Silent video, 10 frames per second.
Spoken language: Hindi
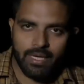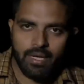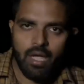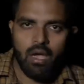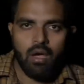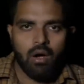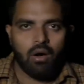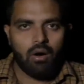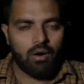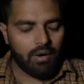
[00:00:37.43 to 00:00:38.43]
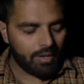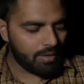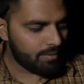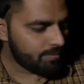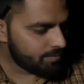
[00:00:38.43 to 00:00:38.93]
है
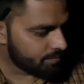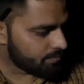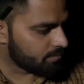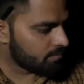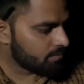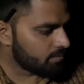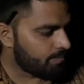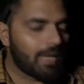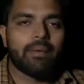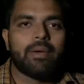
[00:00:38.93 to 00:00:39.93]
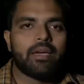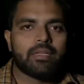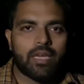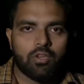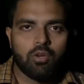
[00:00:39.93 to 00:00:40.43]
और पहले मैं
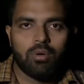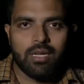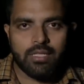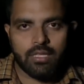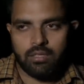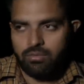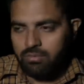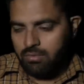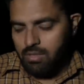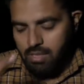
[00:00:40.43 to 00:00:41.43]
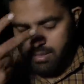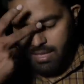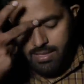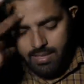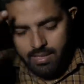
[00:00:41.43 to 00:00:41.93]
थैंक यू बोलना चाहता हूँ
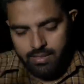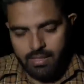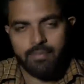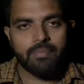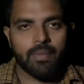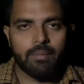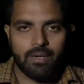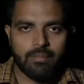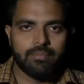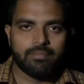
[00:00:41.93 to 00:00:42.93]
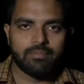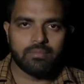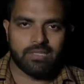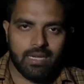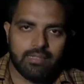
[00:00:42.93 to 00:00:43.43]
साजिया जी मतलब
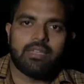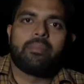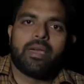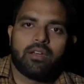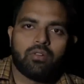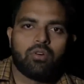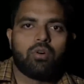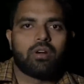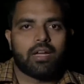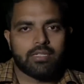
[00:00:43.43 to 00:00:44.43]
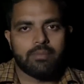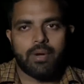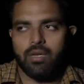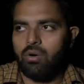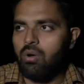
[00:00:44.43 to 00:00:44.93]
साजिया बहन को और कासिम
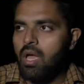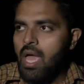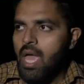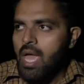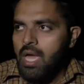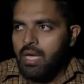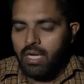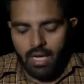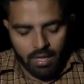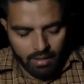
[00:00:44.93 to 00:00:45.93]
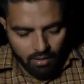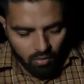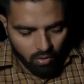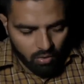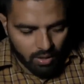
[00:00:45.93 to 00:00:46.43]
भाई को कि
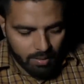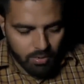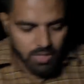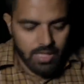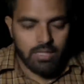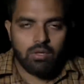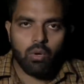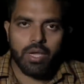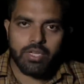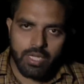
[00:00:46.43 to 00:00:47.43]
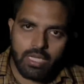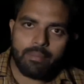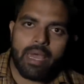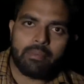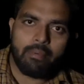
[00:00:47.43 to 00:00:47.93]
उन्होंने मुझे इस लोकेशन के
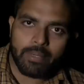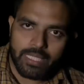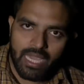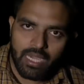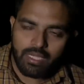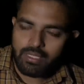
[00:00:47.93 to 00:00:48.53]
बारे में बताया